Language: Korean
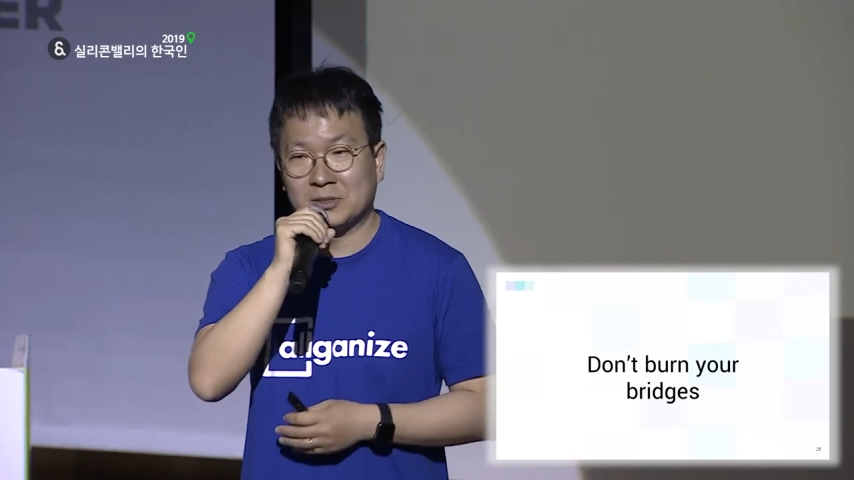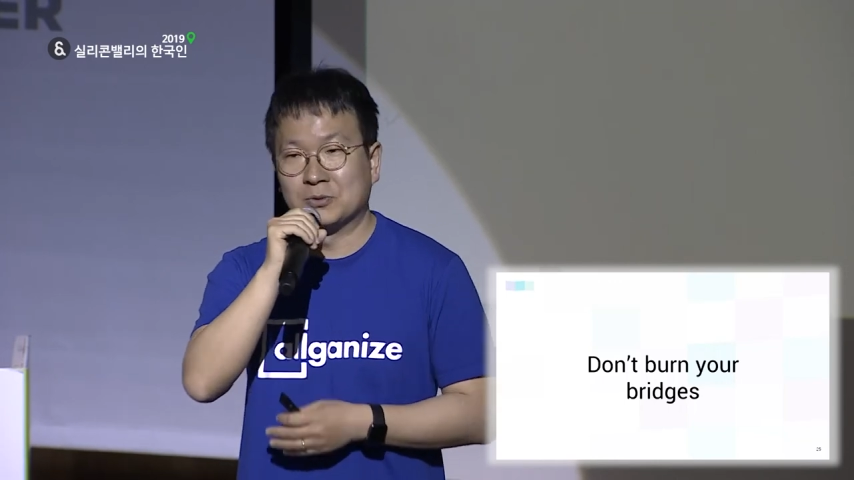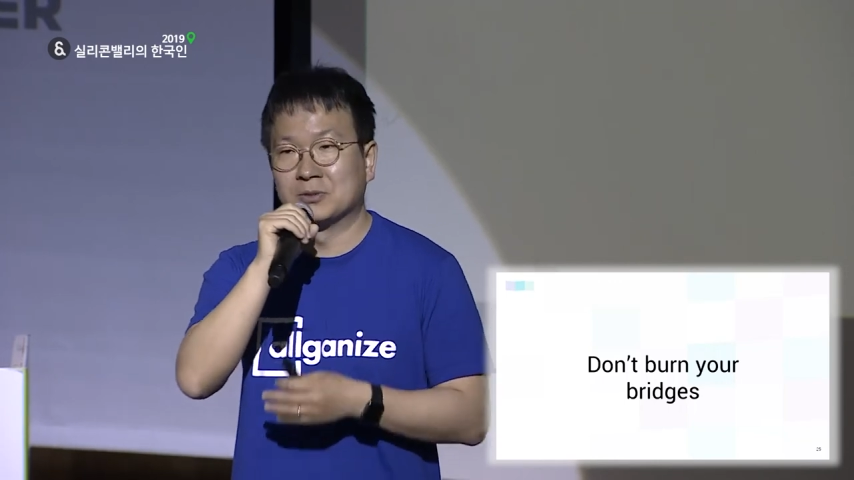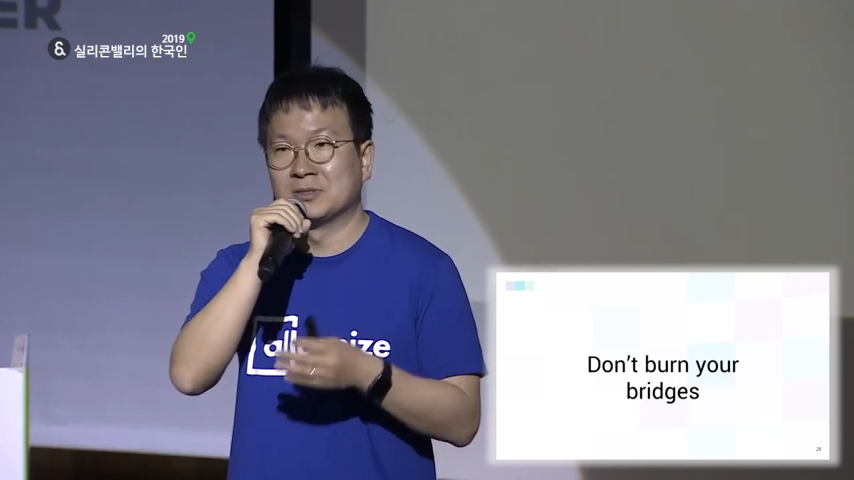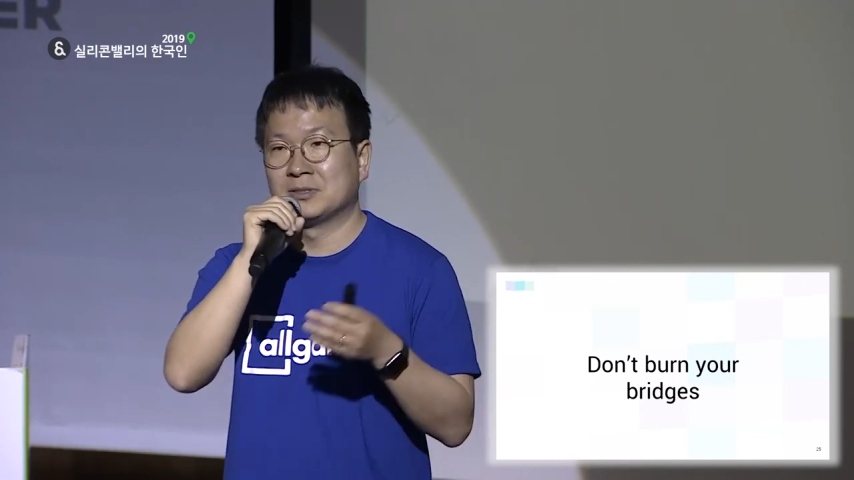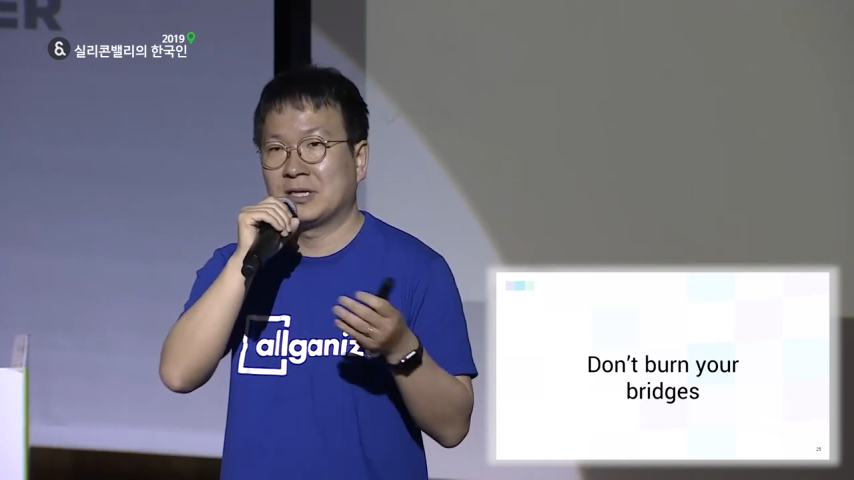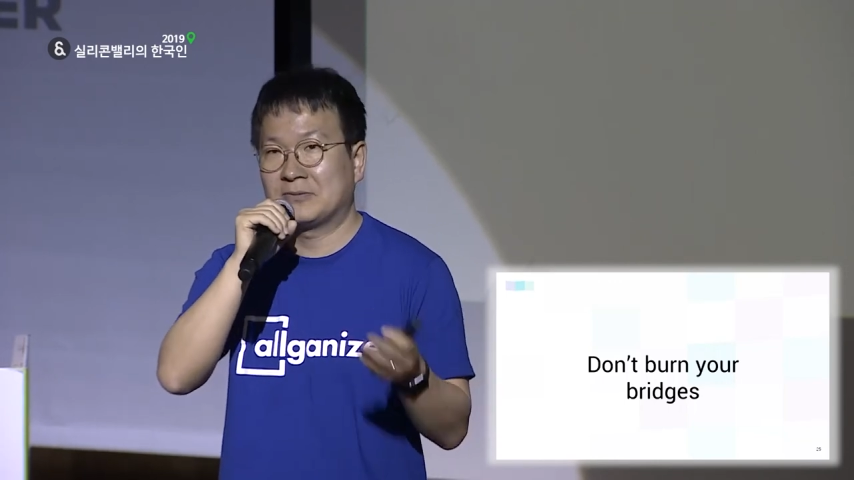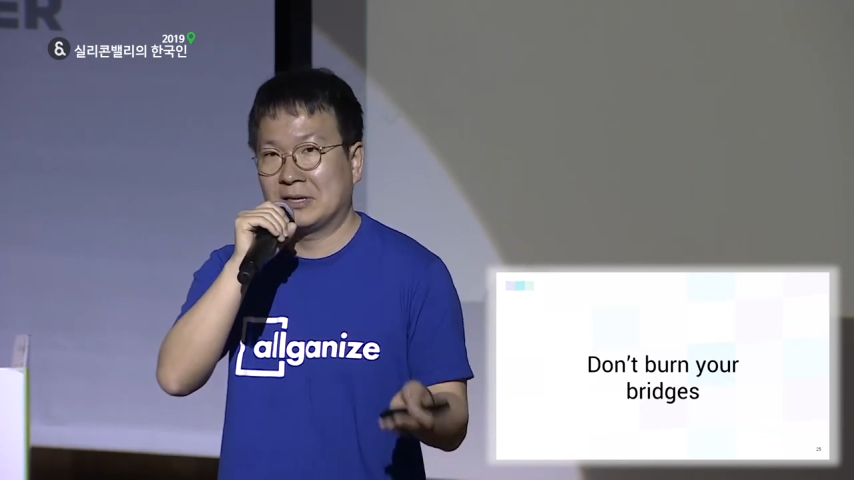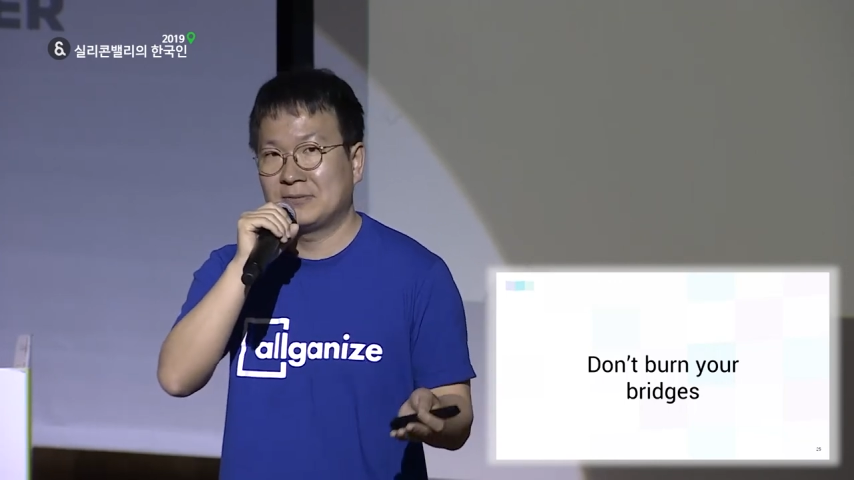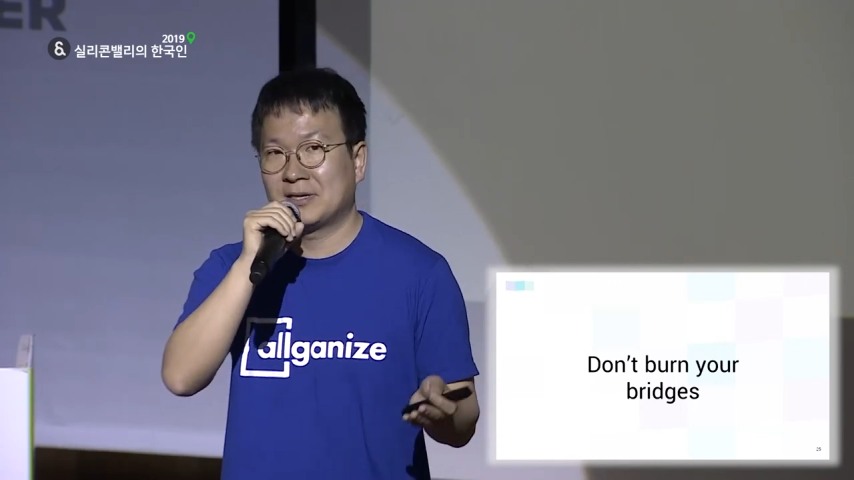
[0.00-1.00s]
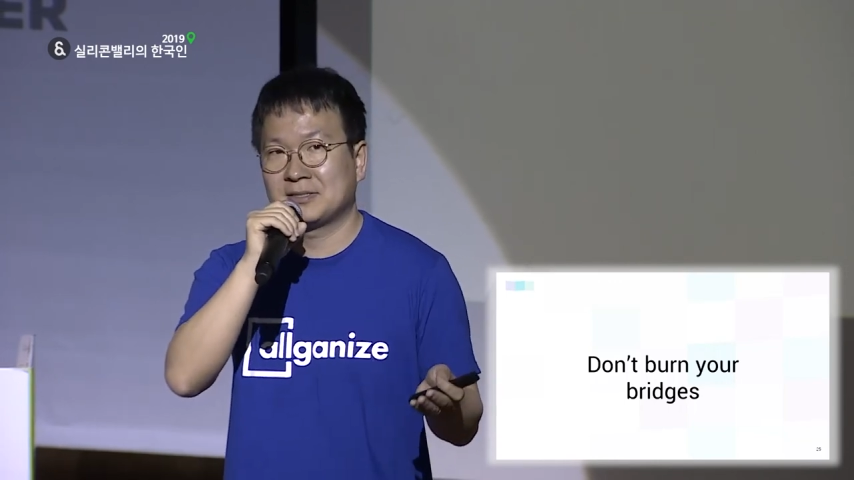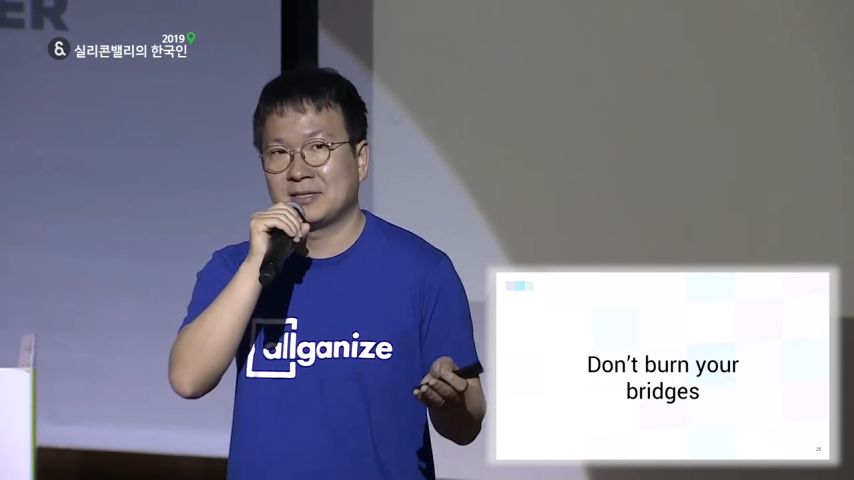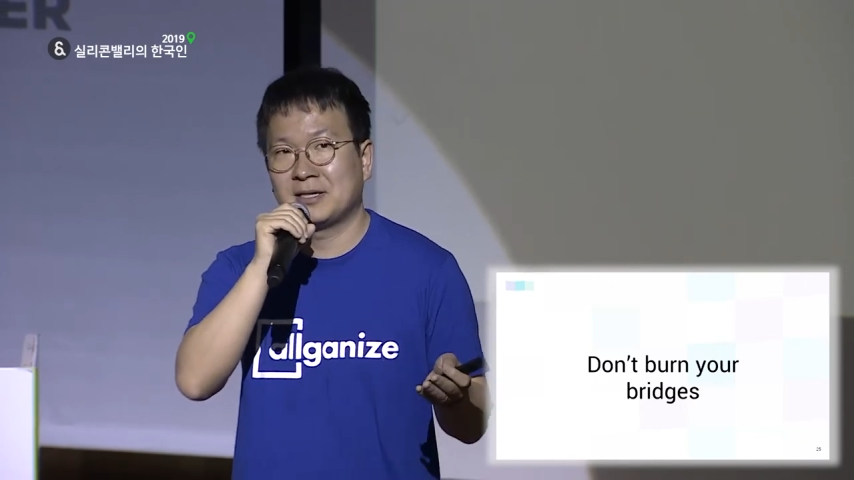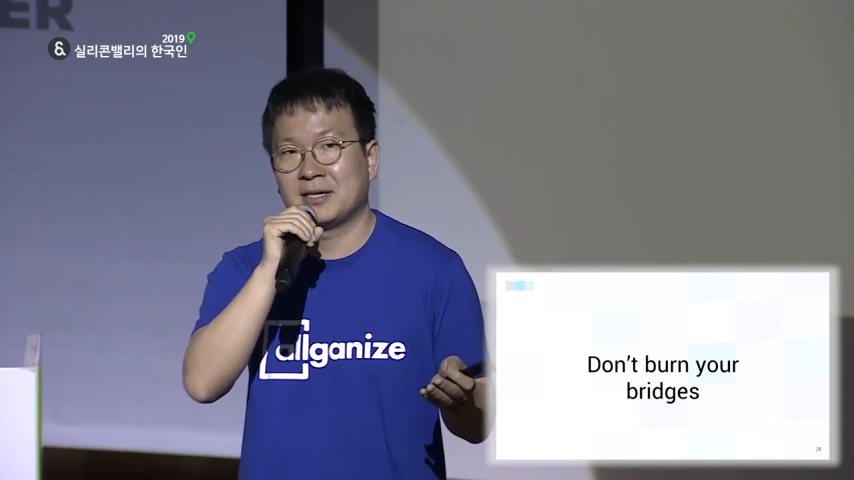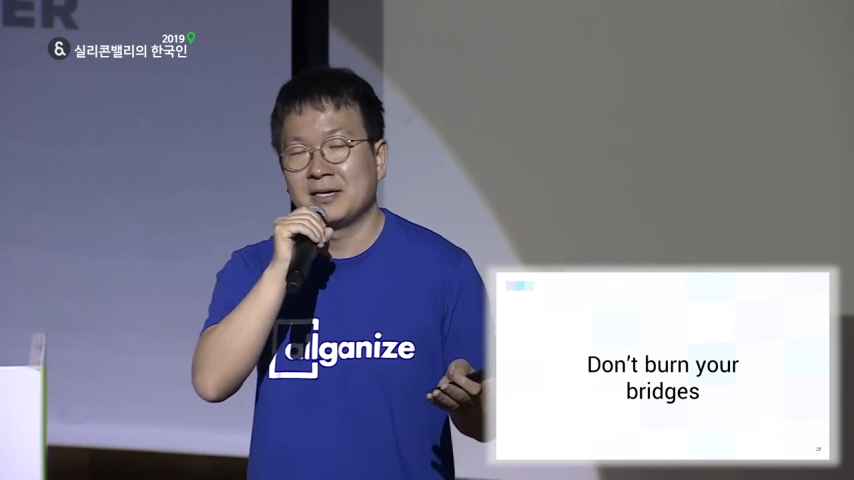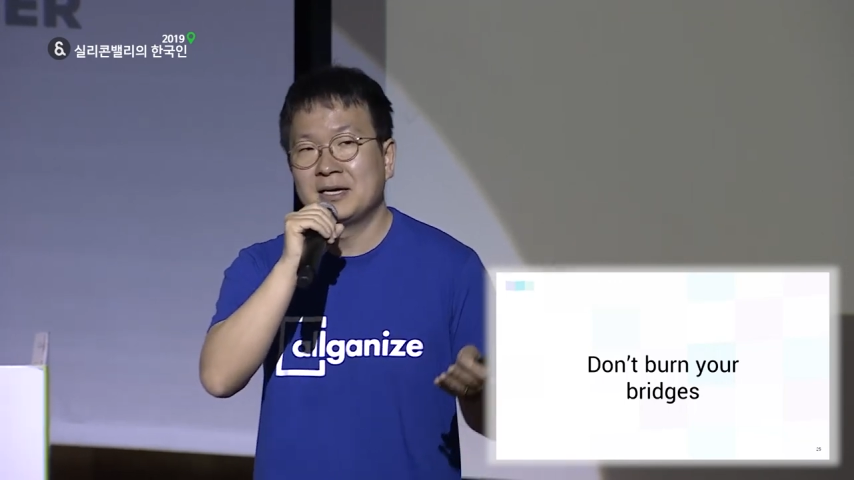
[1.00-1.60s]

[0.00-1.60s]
그리고 그때 파이브락스 때